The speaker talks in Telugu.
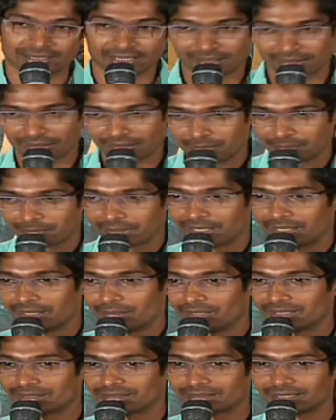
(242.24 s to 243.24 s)
సార్ నన్ను పెద్ద
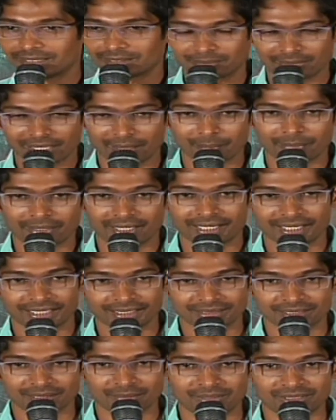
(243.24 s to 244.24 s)
మనసు చేసి మీ అబ్బాయిలాగా
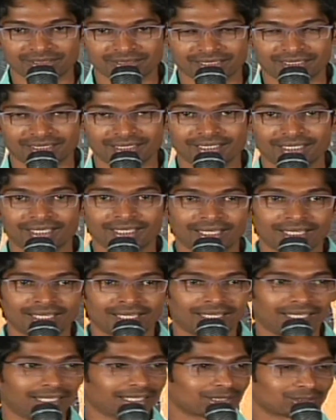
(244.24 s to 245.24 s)
క్షమించండి
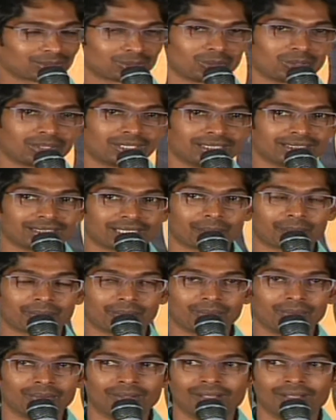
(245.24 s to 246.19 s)
ఇంకా సోదేం చెప్పను